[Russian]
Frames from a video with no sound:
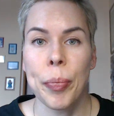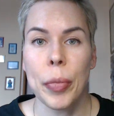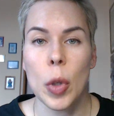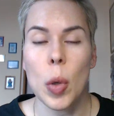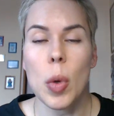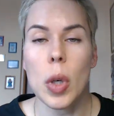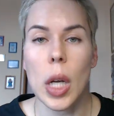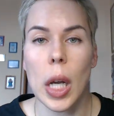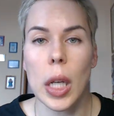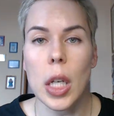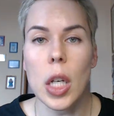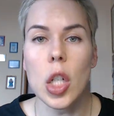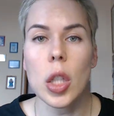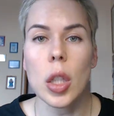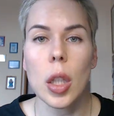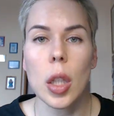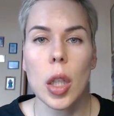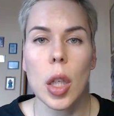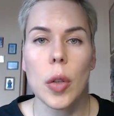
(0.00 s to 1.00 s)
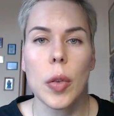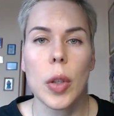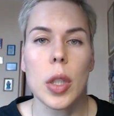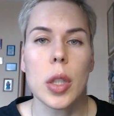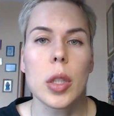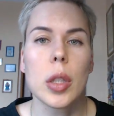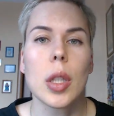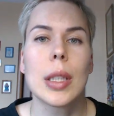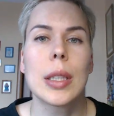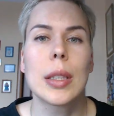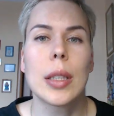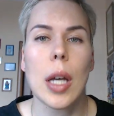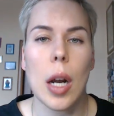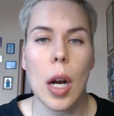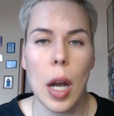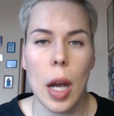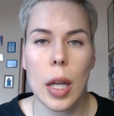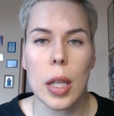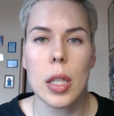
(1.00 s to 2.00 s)
Ну, конечно, Netflix
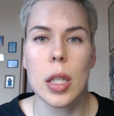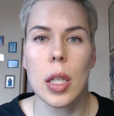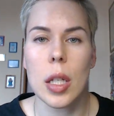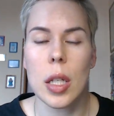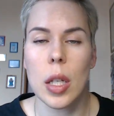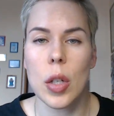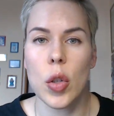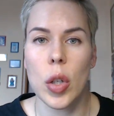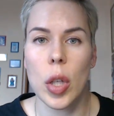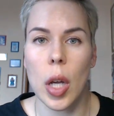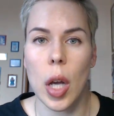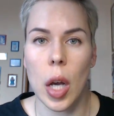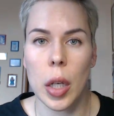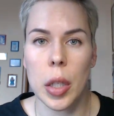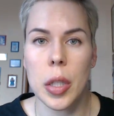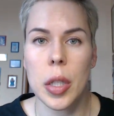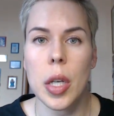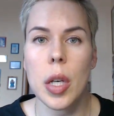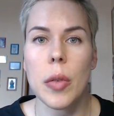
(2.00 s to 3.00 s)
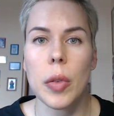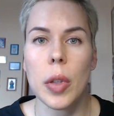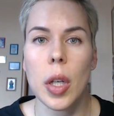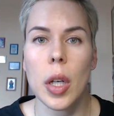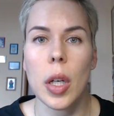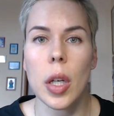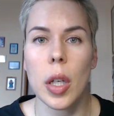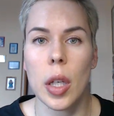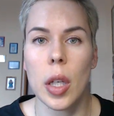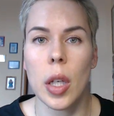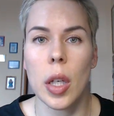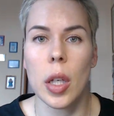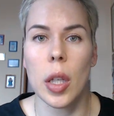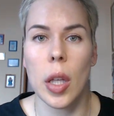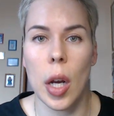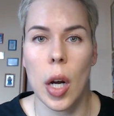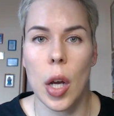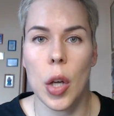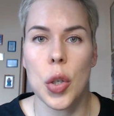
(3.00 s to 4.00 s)
старается достаточно активно и
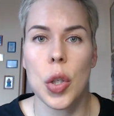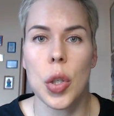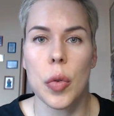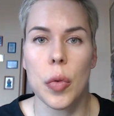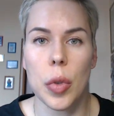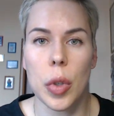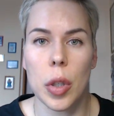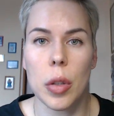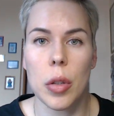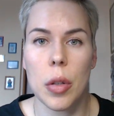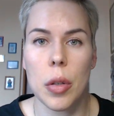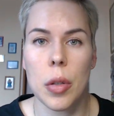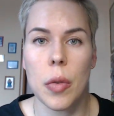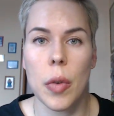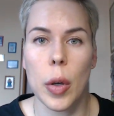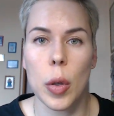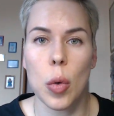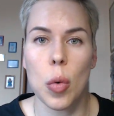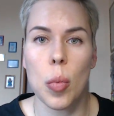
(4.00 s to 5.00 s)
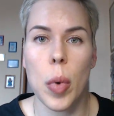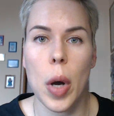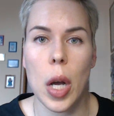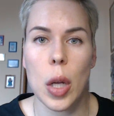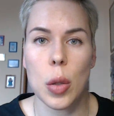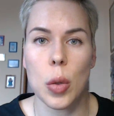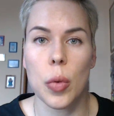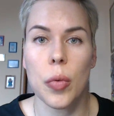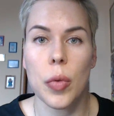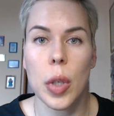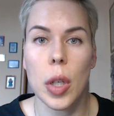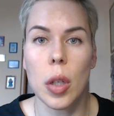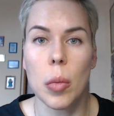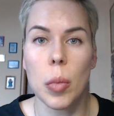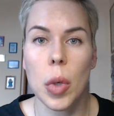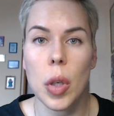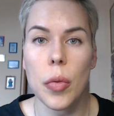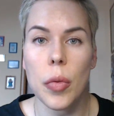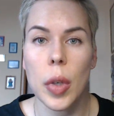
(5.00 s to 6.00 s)
наращивает свою базу
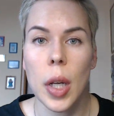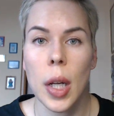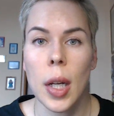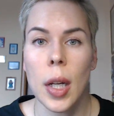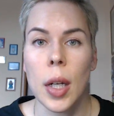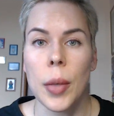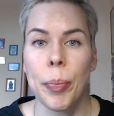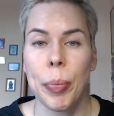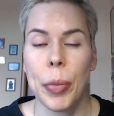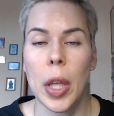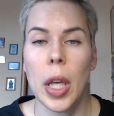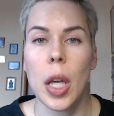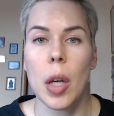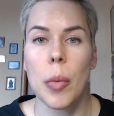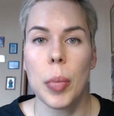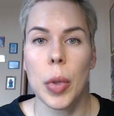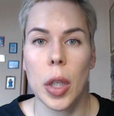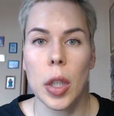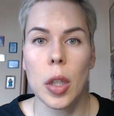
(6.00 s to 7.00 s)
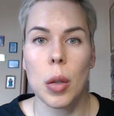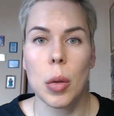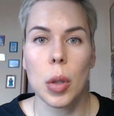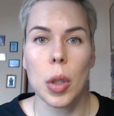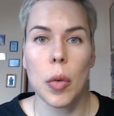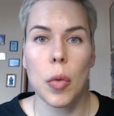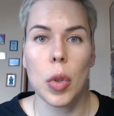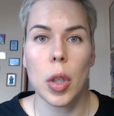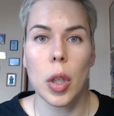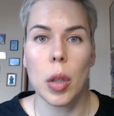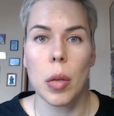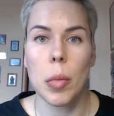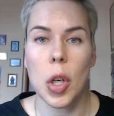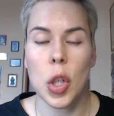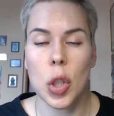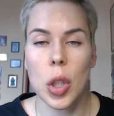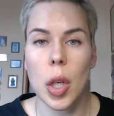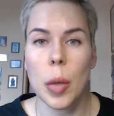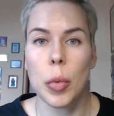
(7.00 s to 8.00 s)
фильмов и планирует довольно
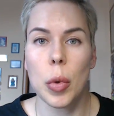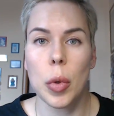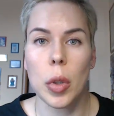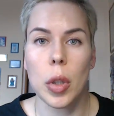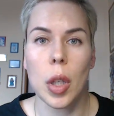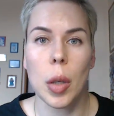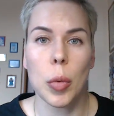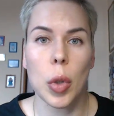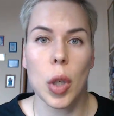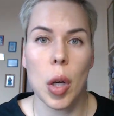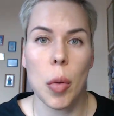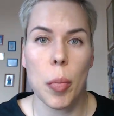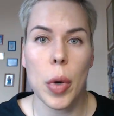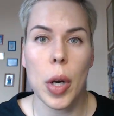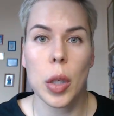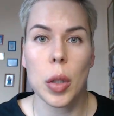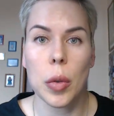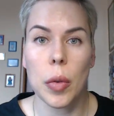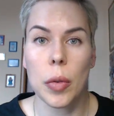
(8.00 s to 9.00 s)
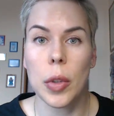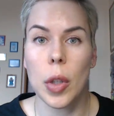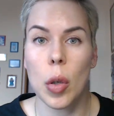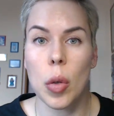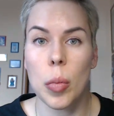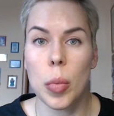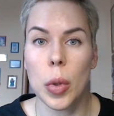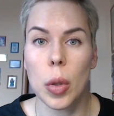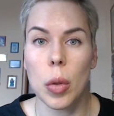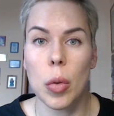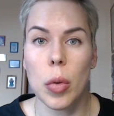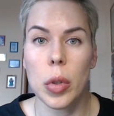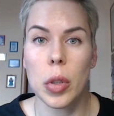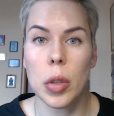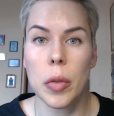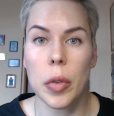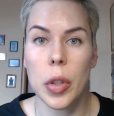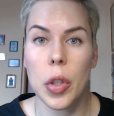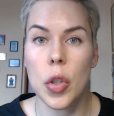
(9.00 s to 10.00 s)
масштабную рекламную кампанию во втором
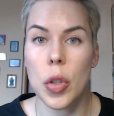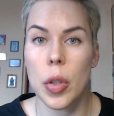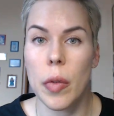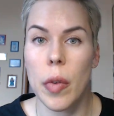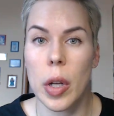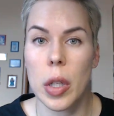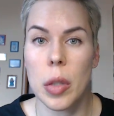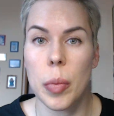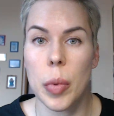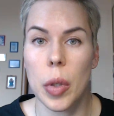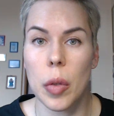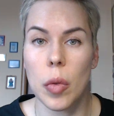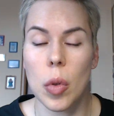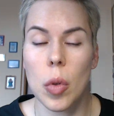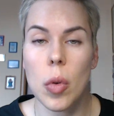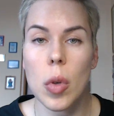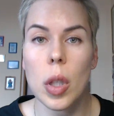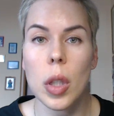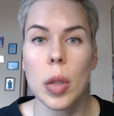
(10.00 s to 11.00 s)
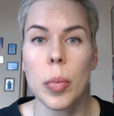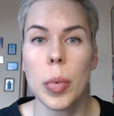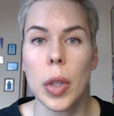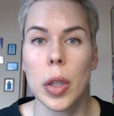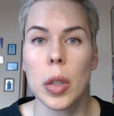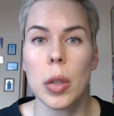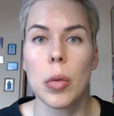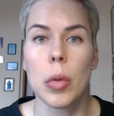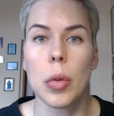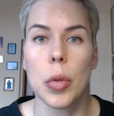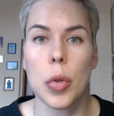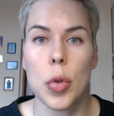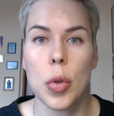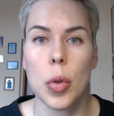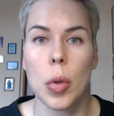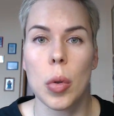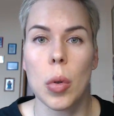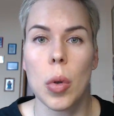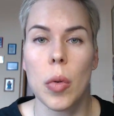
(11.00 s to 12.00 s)
полугодии 2021 года, планирует
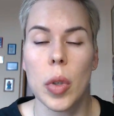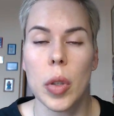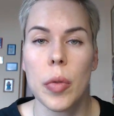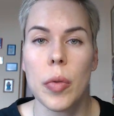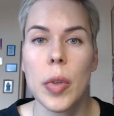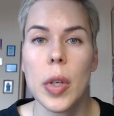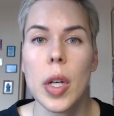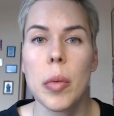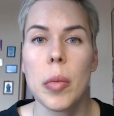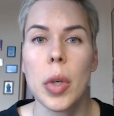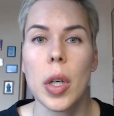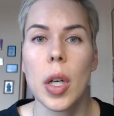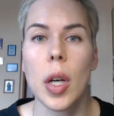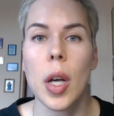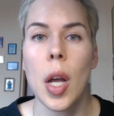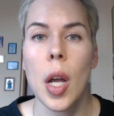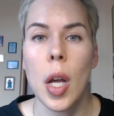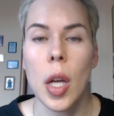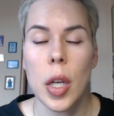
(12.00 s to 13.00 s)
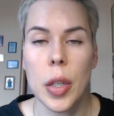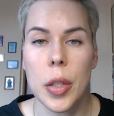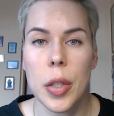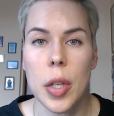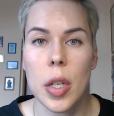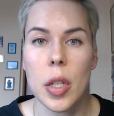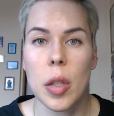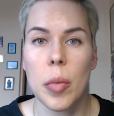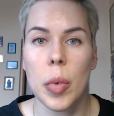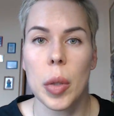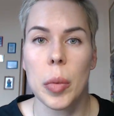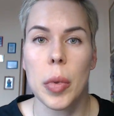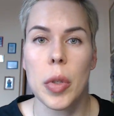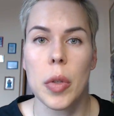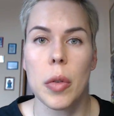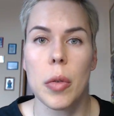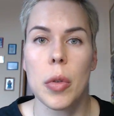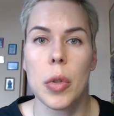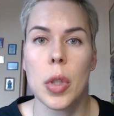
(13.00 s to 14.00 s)
еще и новые фильмы, естественно,
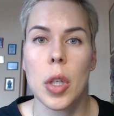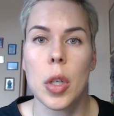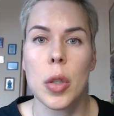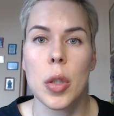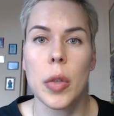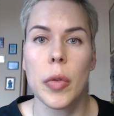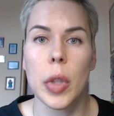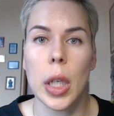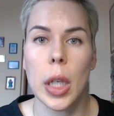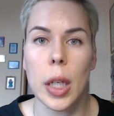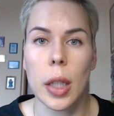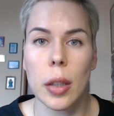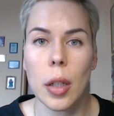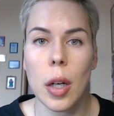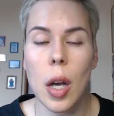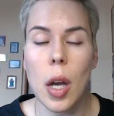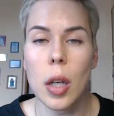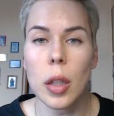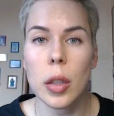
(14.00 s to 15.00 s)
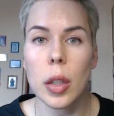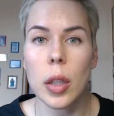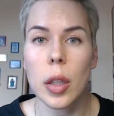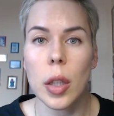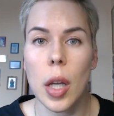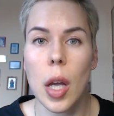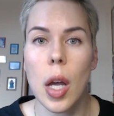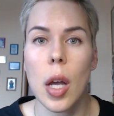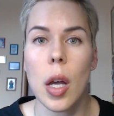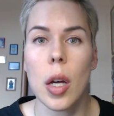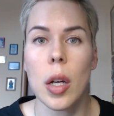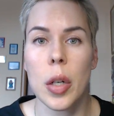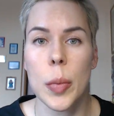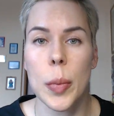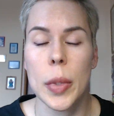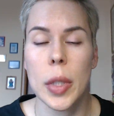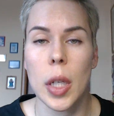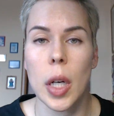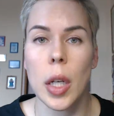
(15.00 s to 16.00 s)
подписывает эксклюзивные контракты на
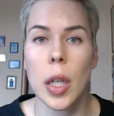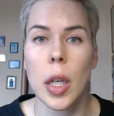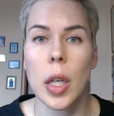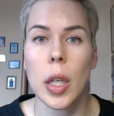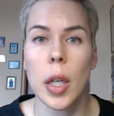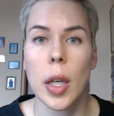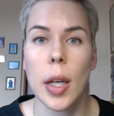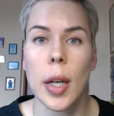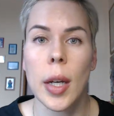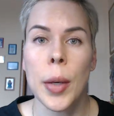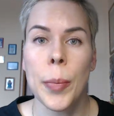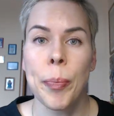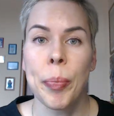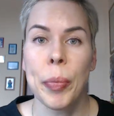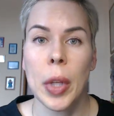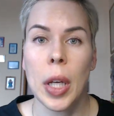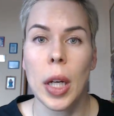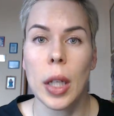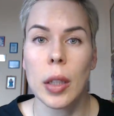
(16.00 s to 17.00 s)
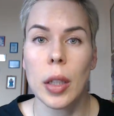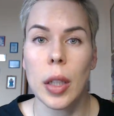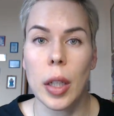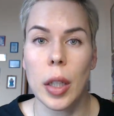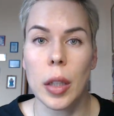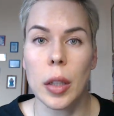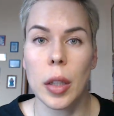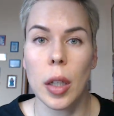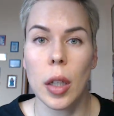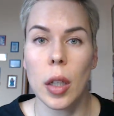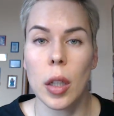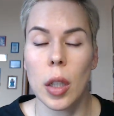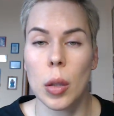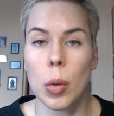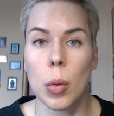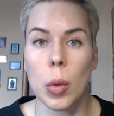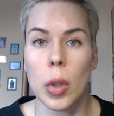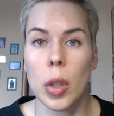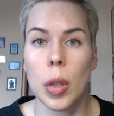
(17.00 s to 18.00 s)
распространение контента,
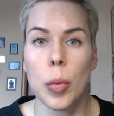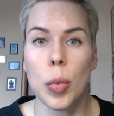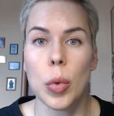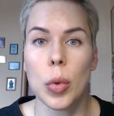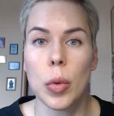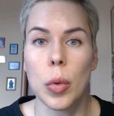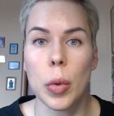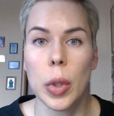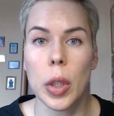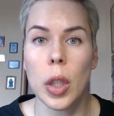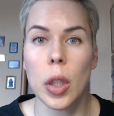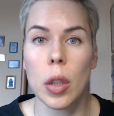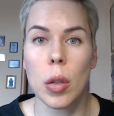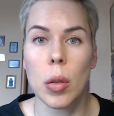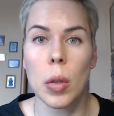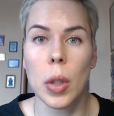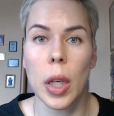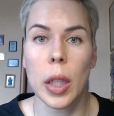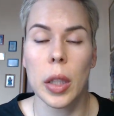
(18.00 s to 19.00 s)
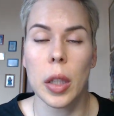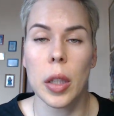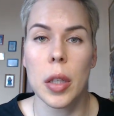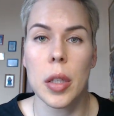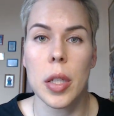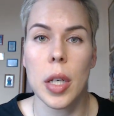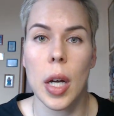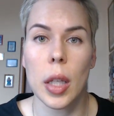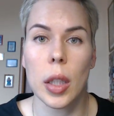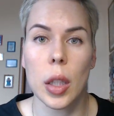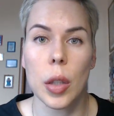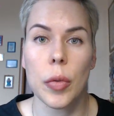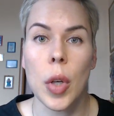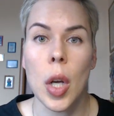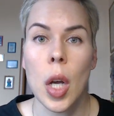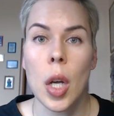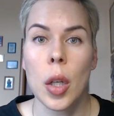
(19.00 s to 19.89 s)
который не будет других онлайн-кинотеатров.